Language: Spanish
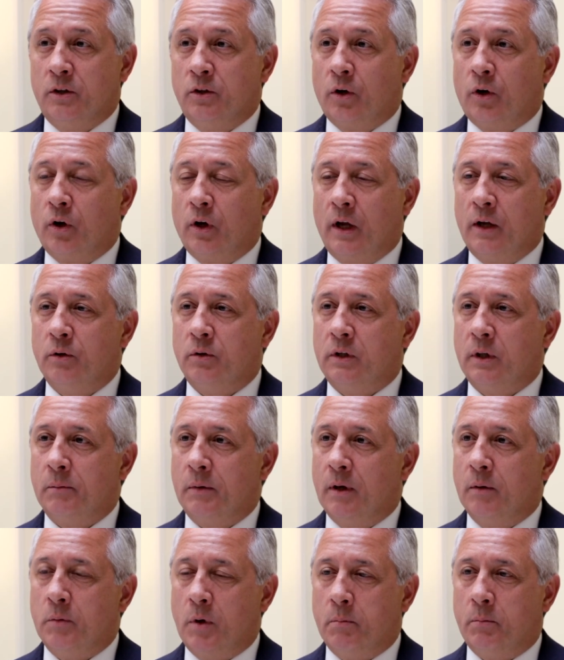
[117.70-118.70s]
Yo creo que hay un
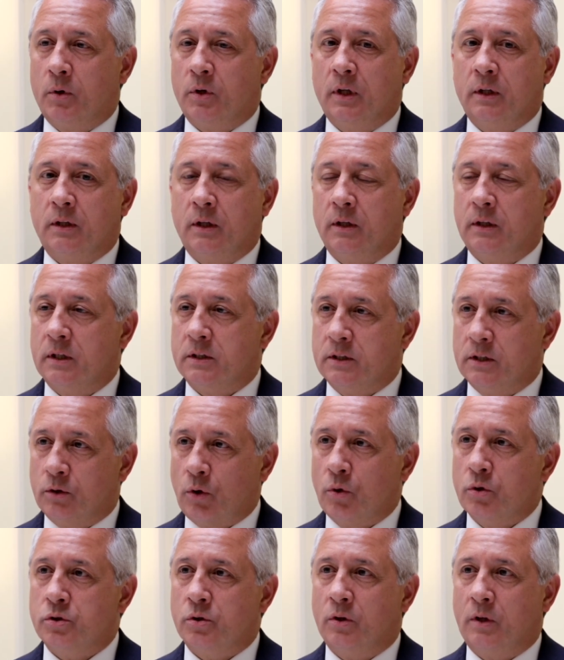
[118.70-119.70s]
tema muy importante detrás de
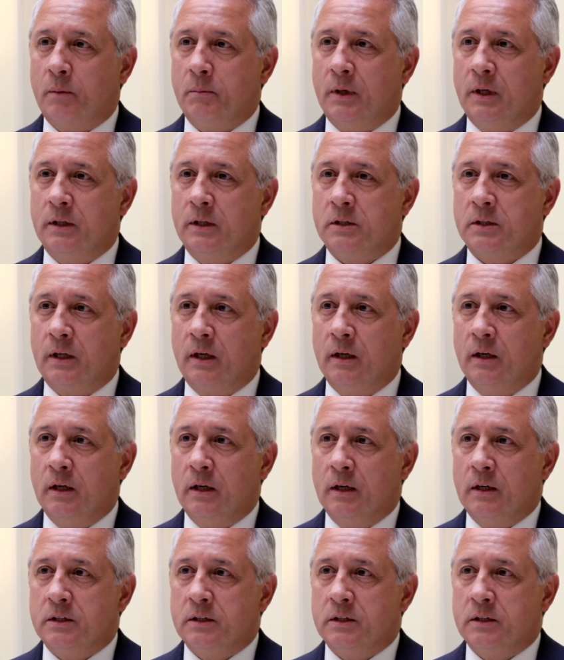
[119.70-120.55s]
todo esto también y es que